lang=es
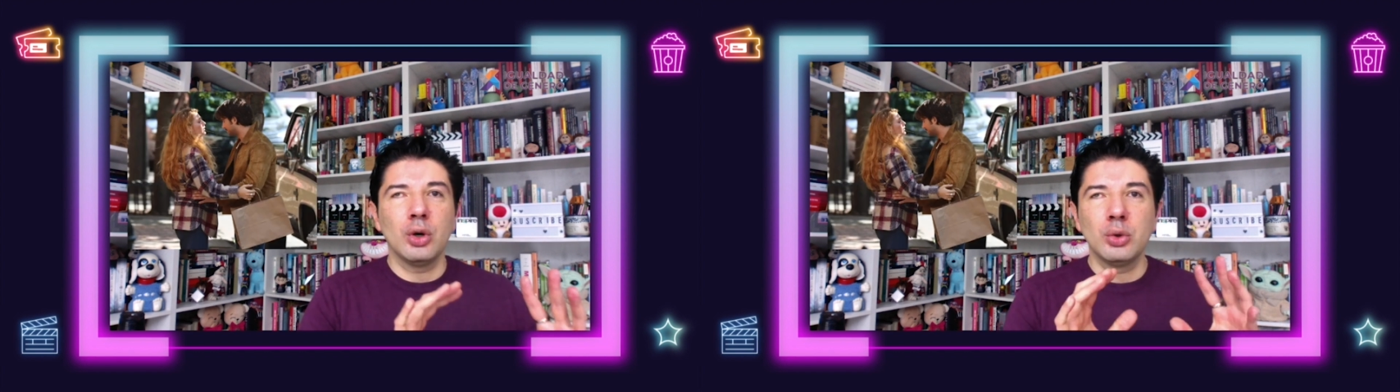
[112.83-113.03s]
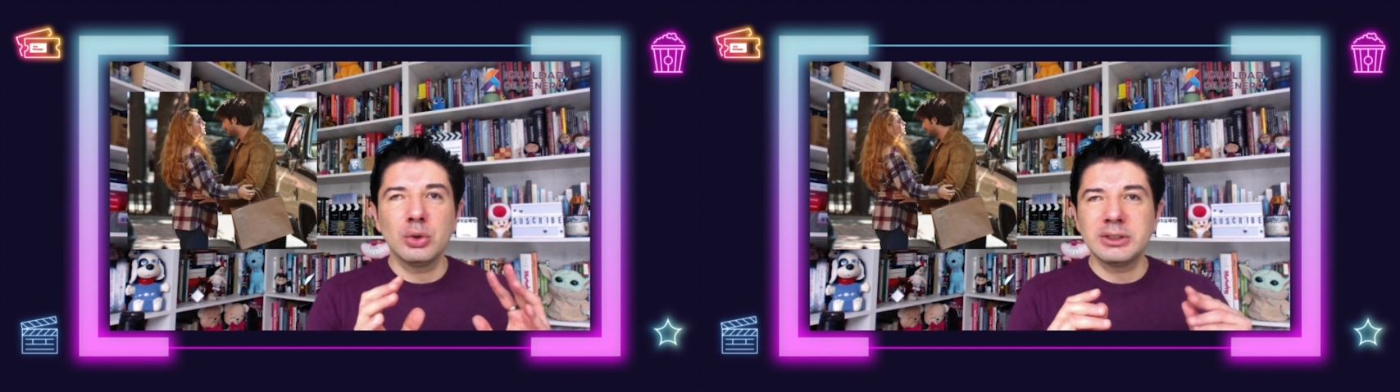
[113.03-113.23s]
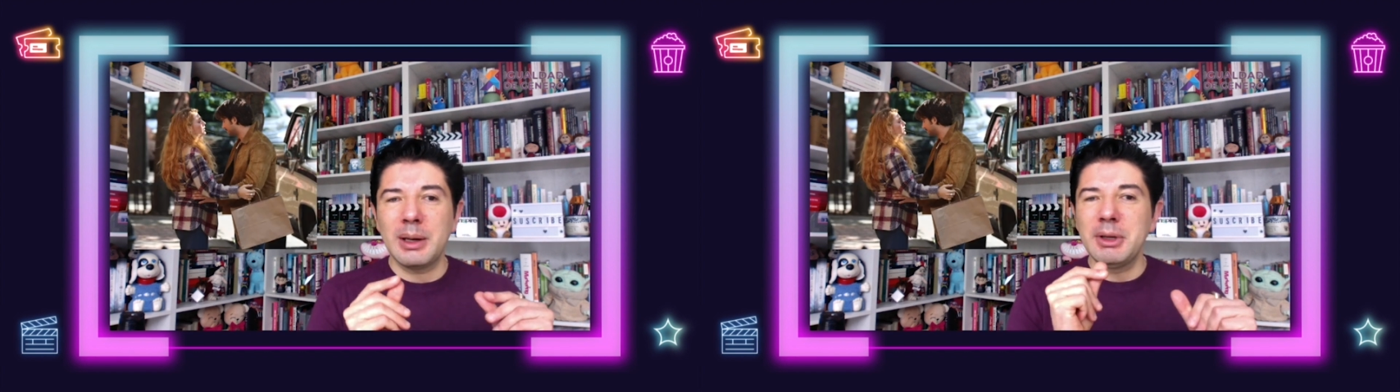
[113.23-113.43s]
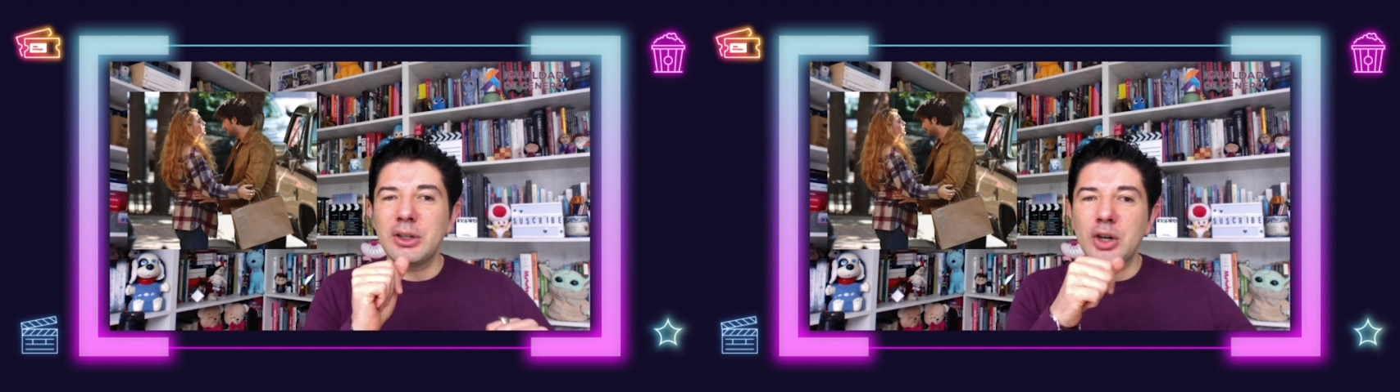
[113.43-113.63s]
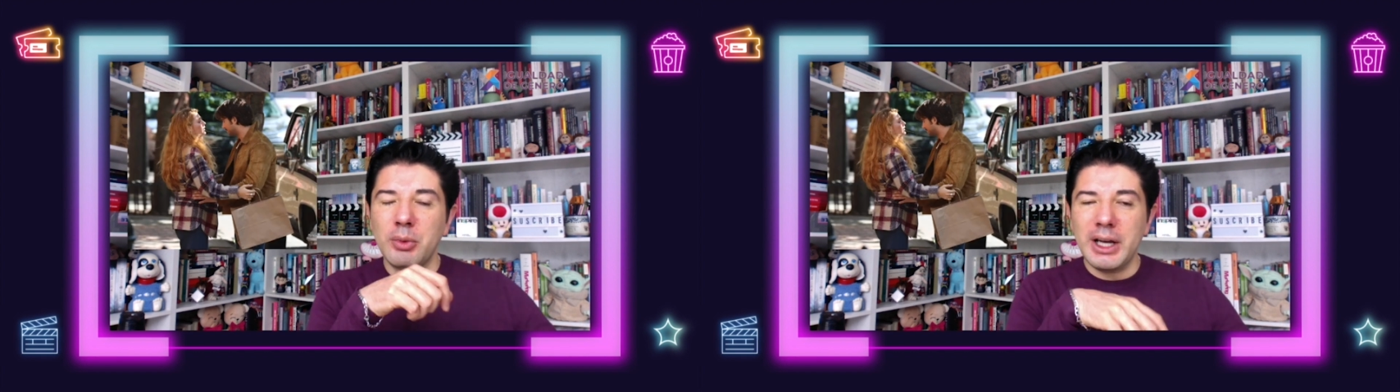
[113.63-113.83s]

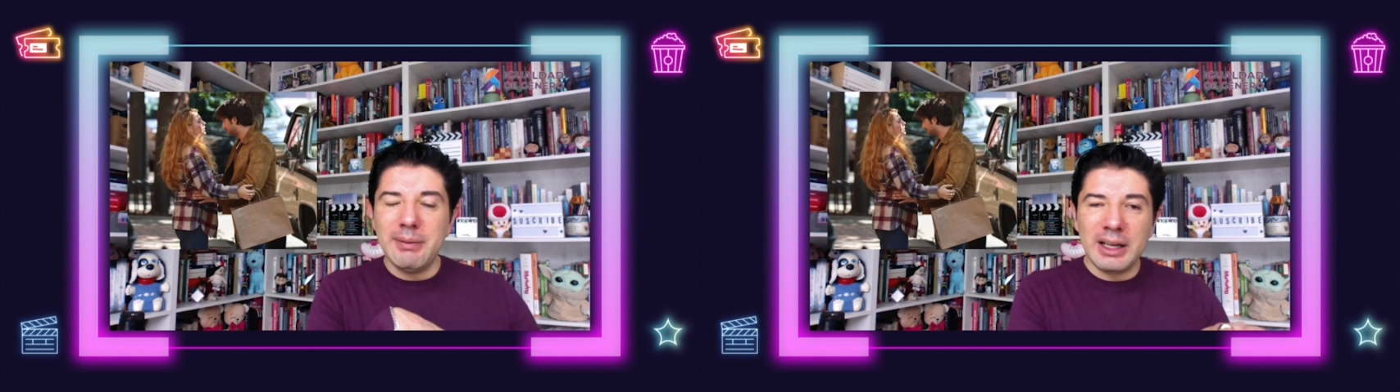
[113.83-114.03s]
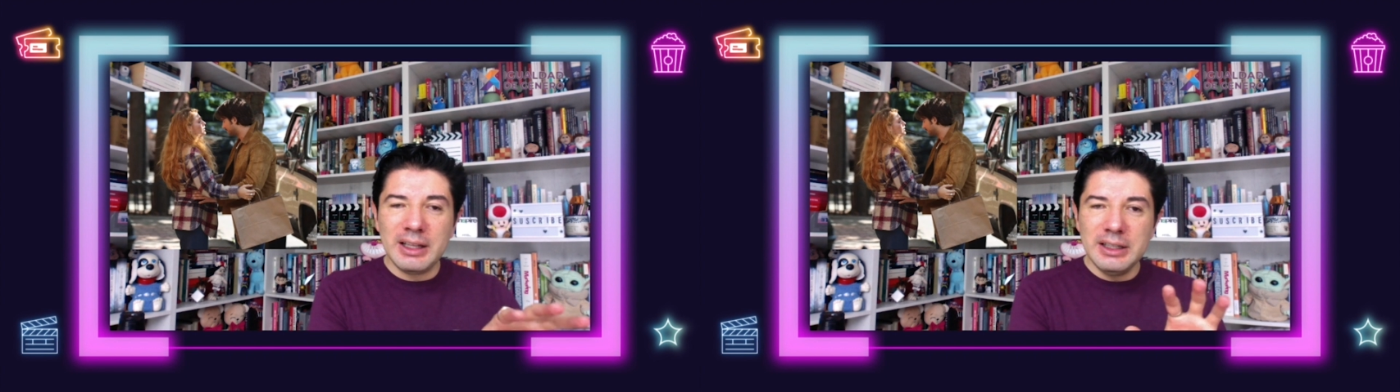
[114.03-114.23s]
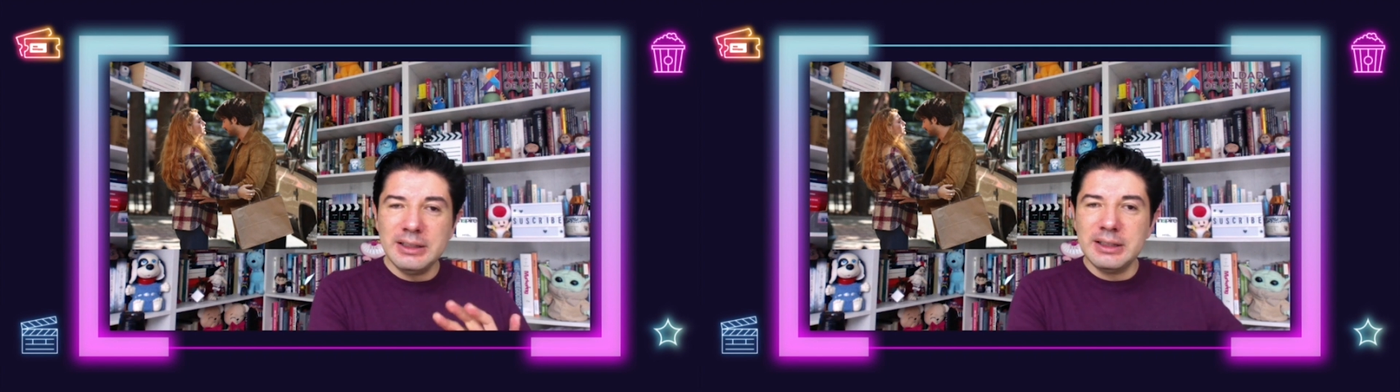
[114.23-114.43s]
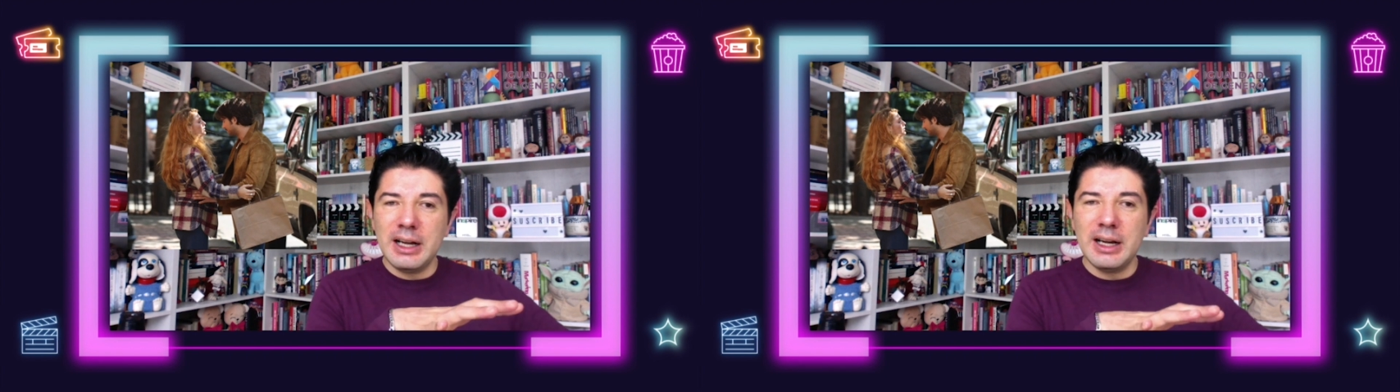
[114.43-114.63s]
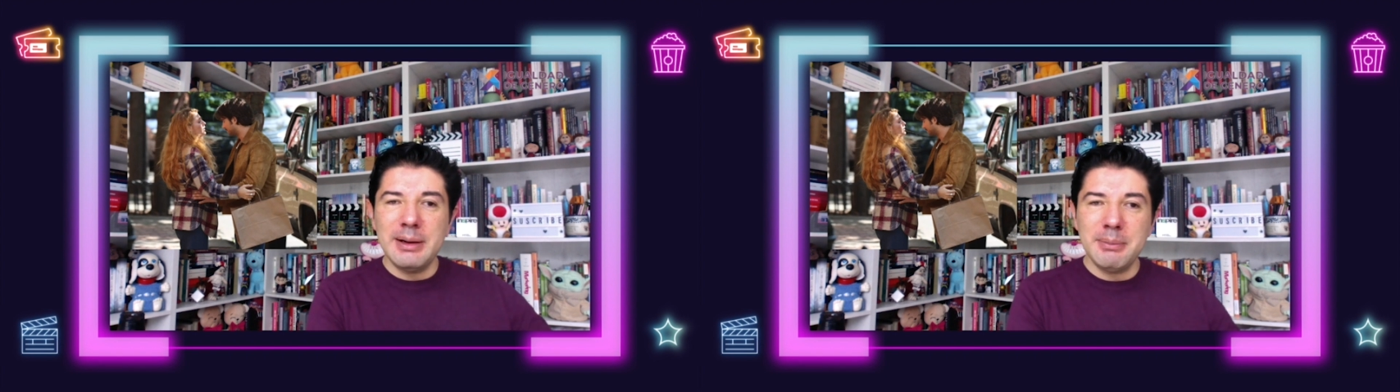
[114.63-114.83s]
justamente como que
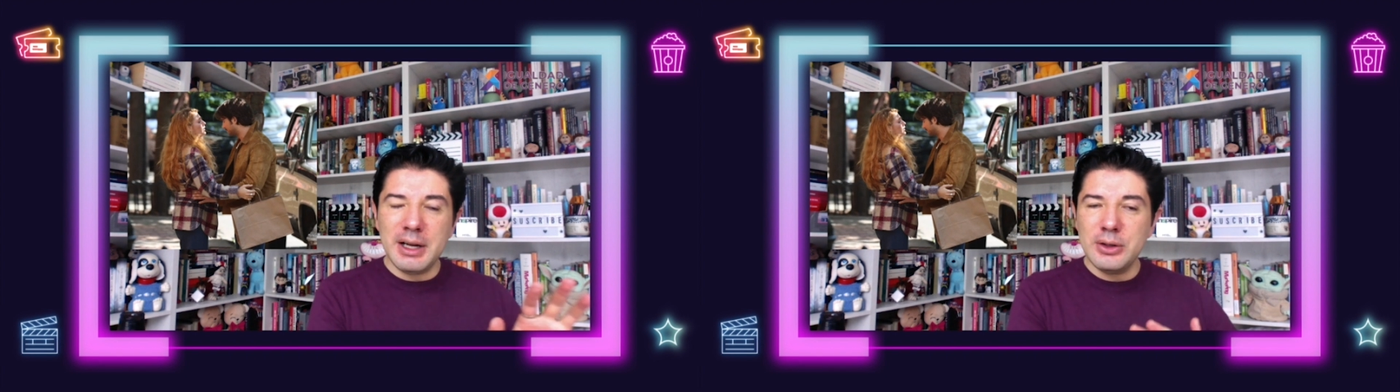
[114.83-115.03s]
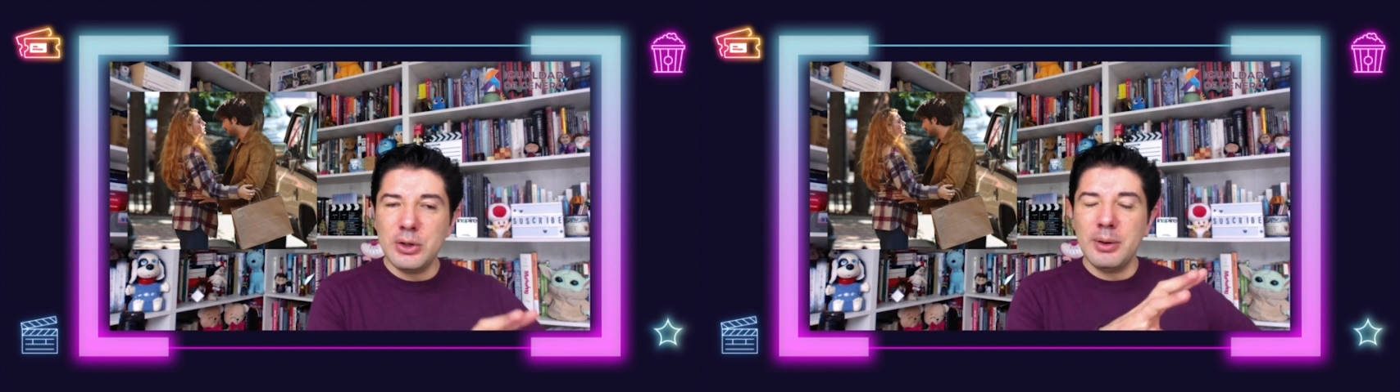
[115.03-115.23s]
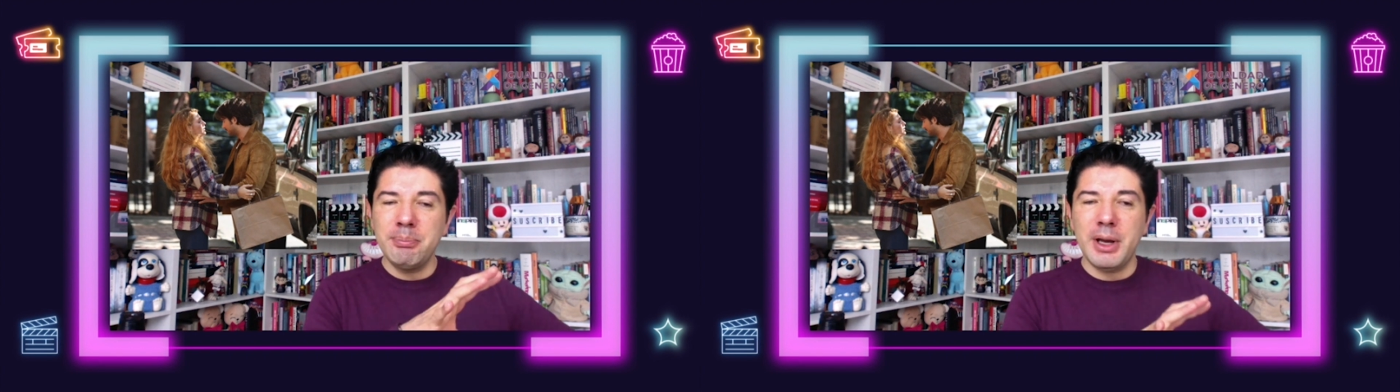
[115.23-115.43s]
bajita la mano,